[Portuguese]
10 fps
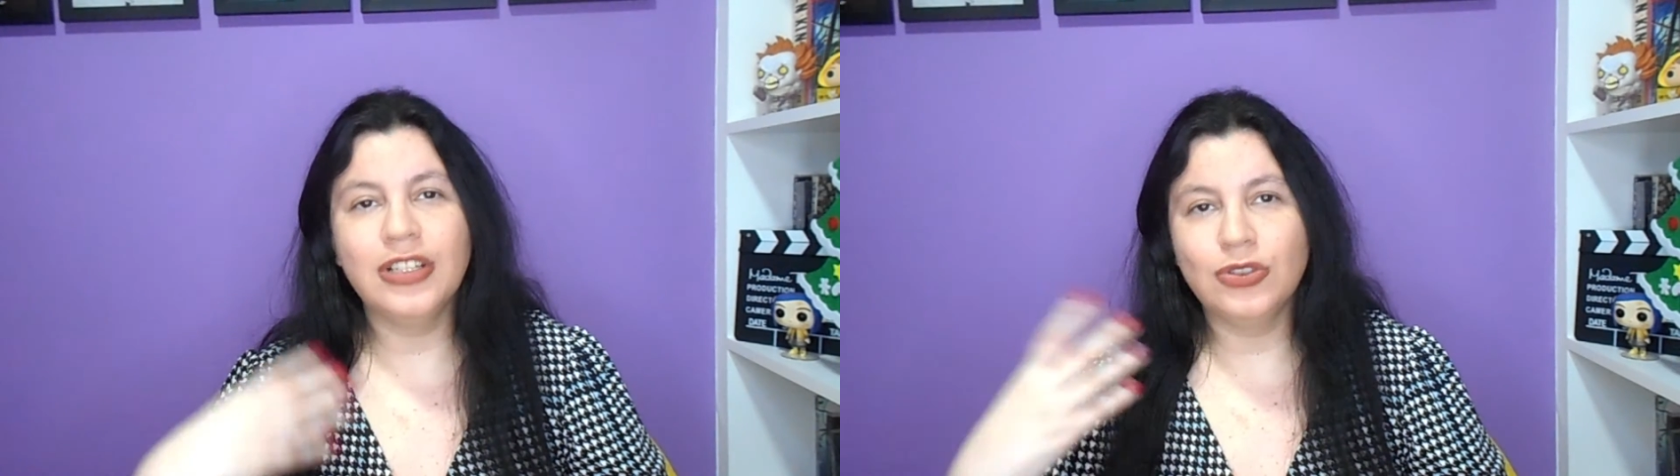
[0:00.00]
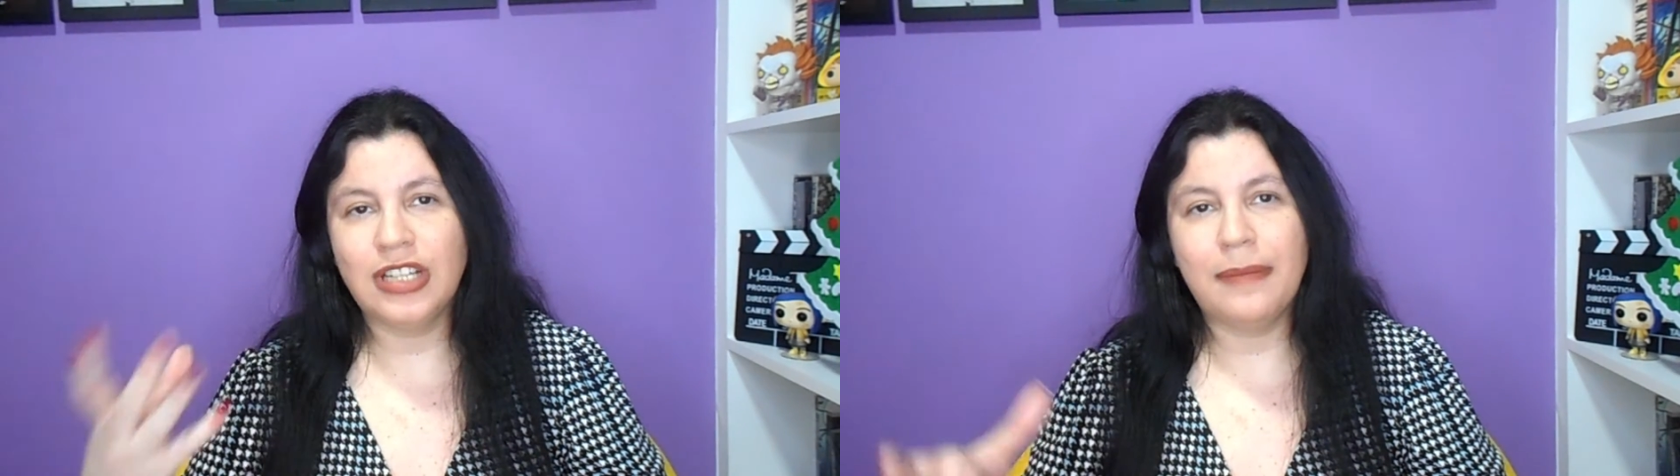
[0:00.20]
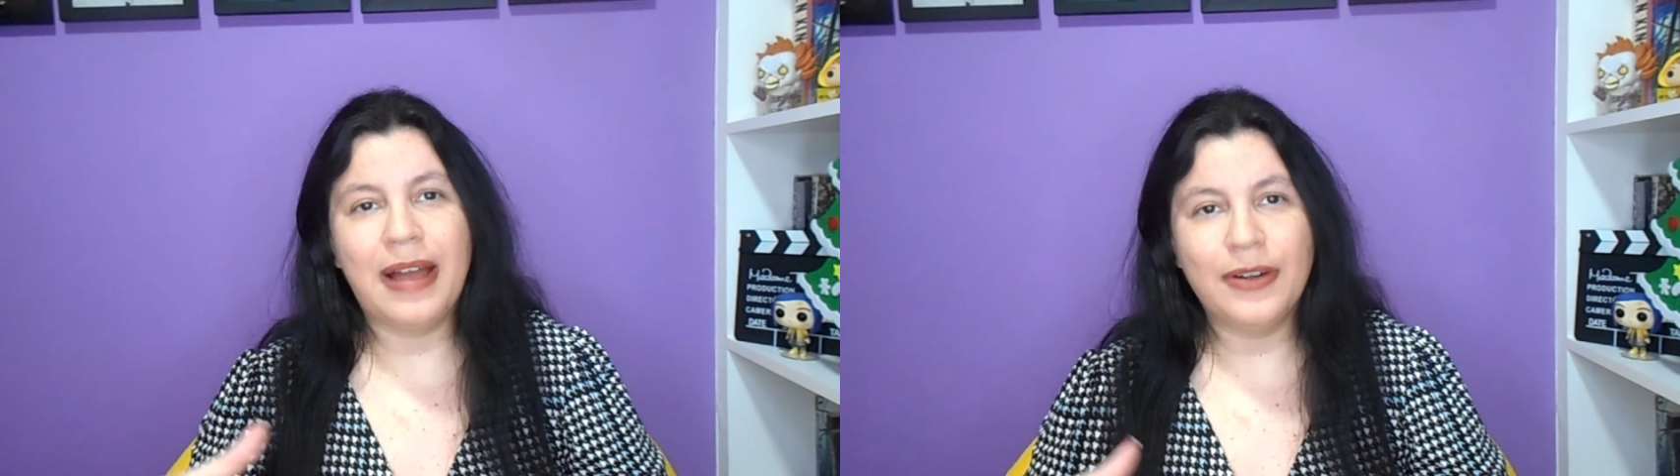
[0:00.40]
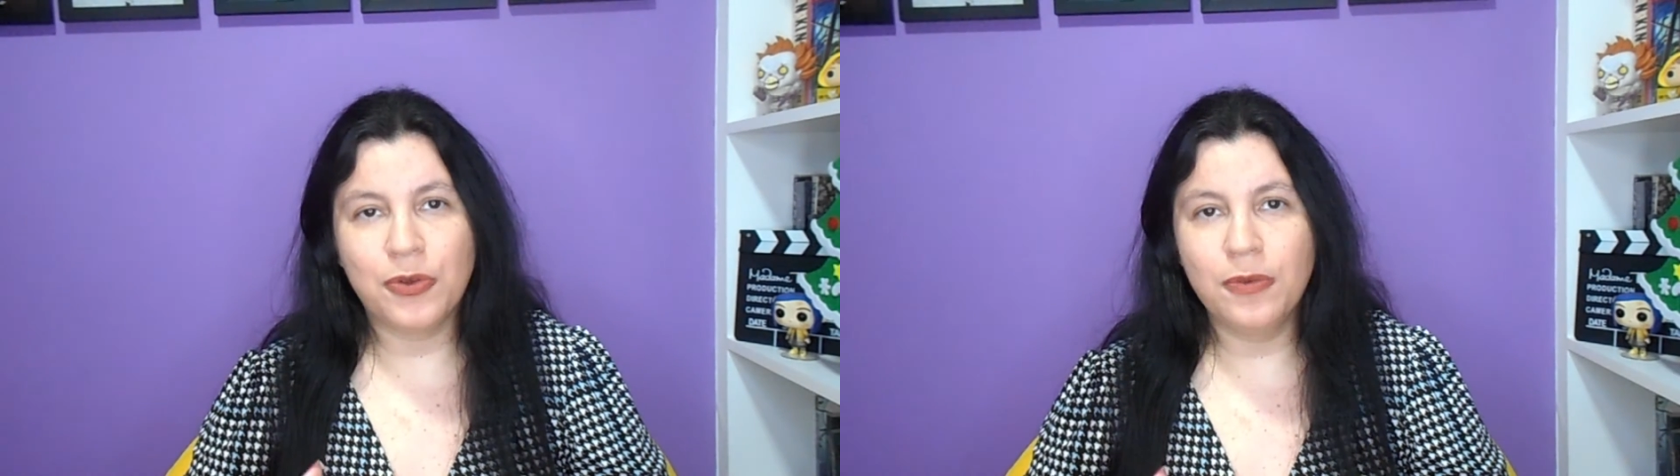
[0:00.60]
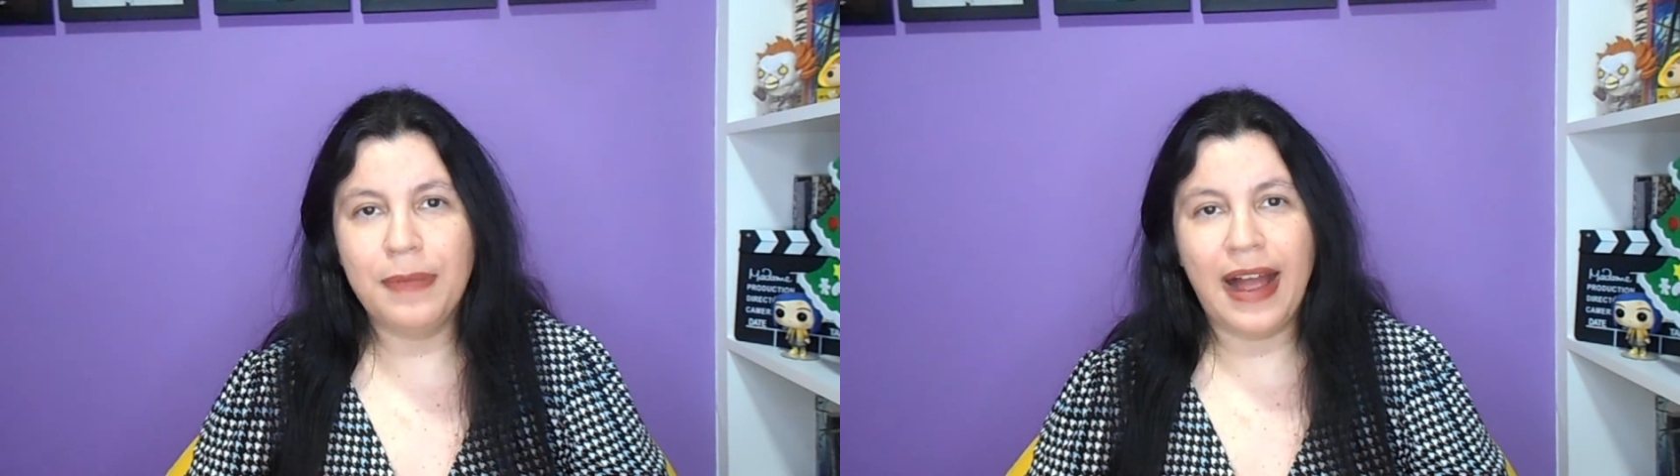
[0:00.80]
né, do trabalho
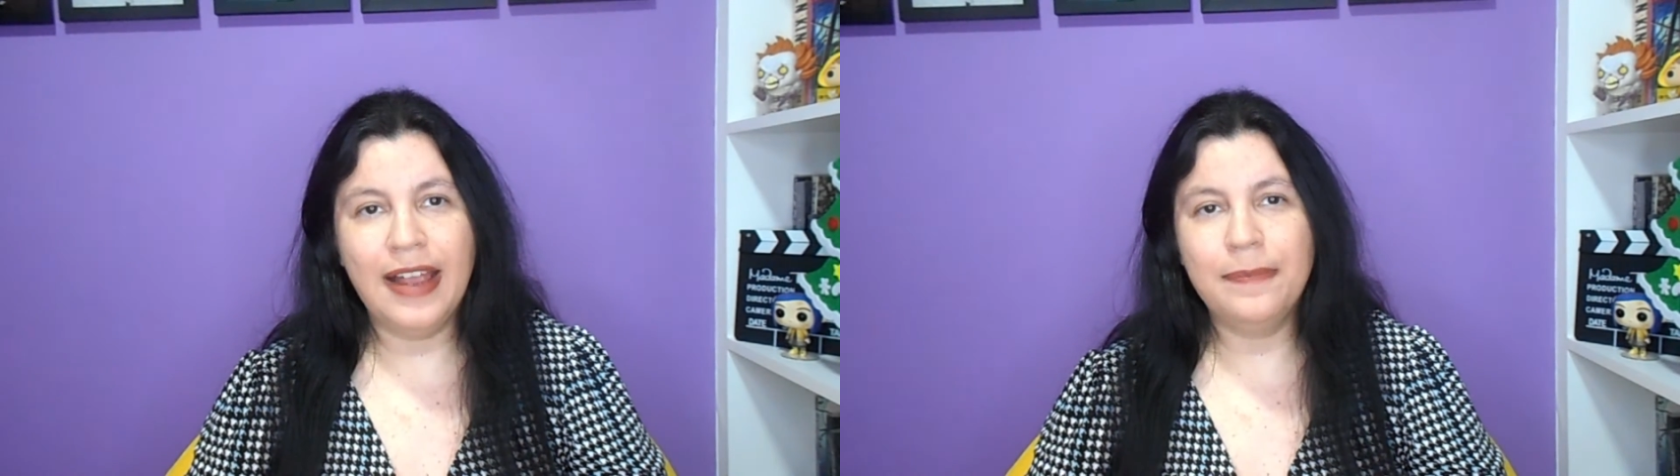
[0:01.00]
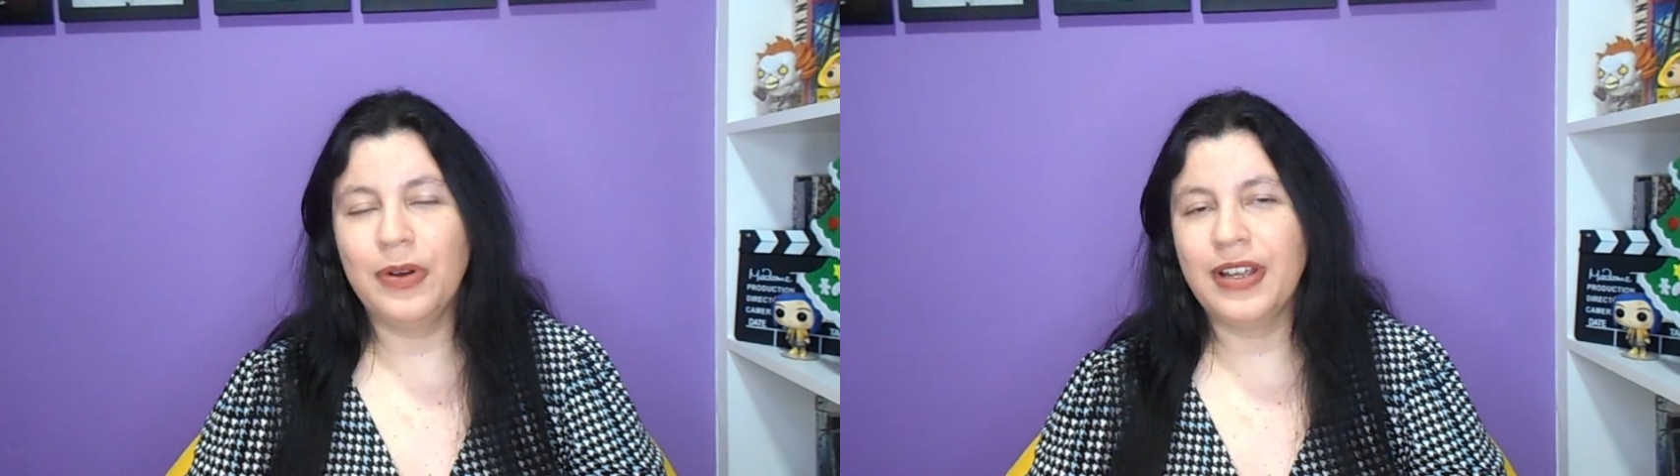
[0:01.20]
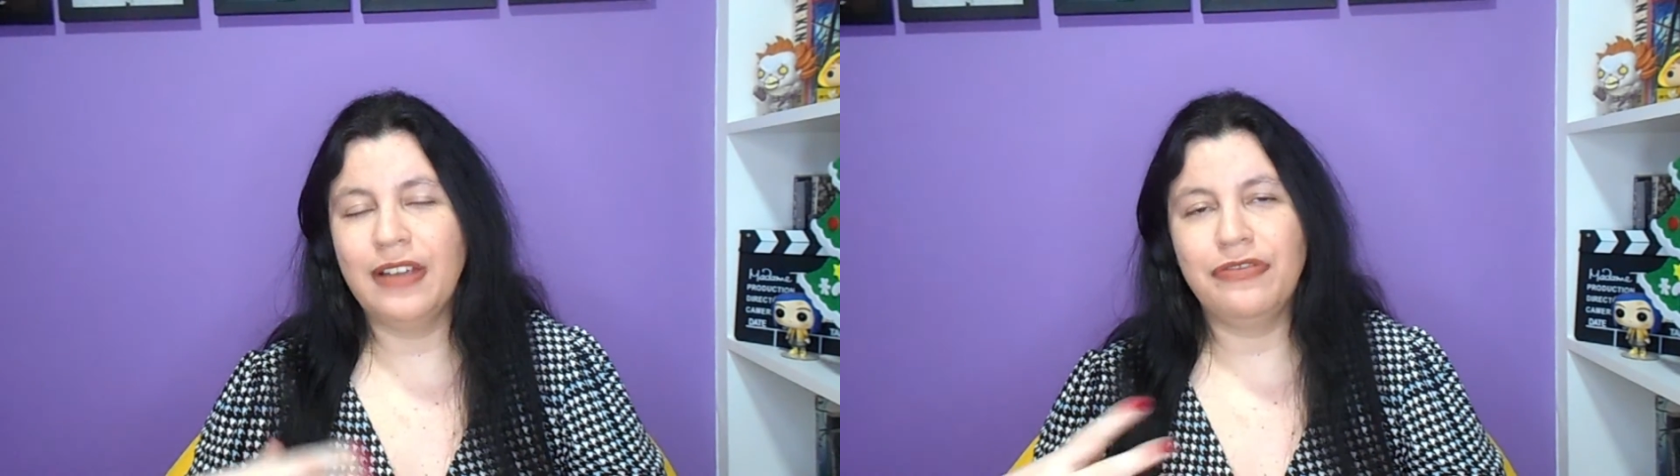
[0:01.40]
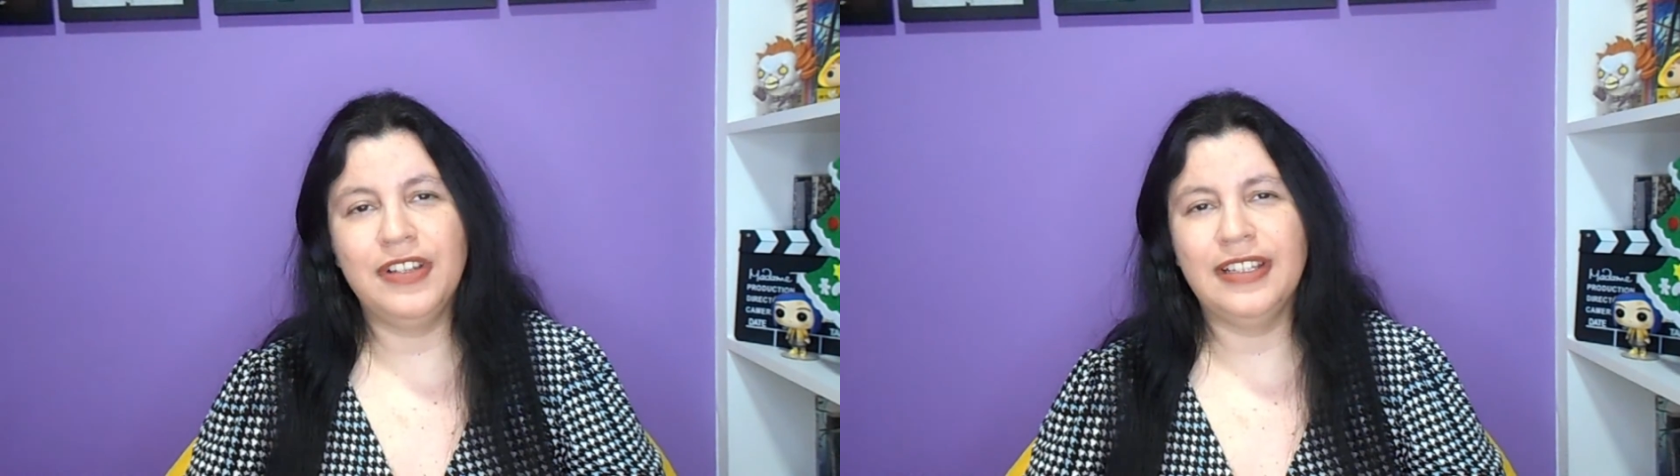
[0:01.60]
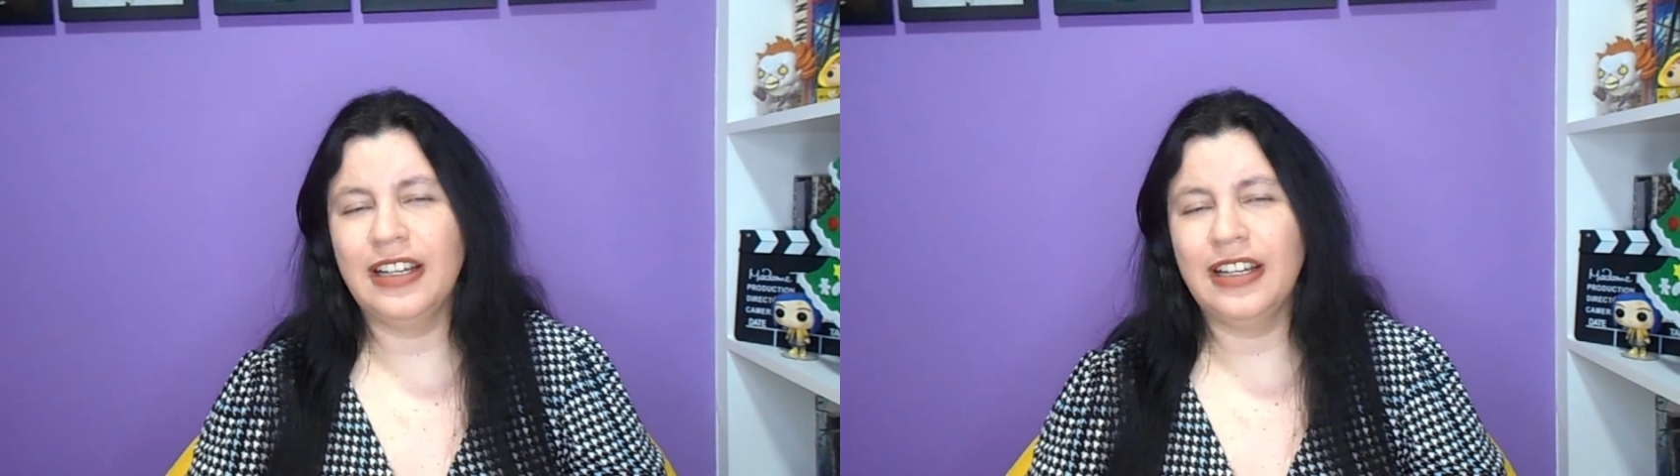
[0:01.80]
com o pai, porque, enfim,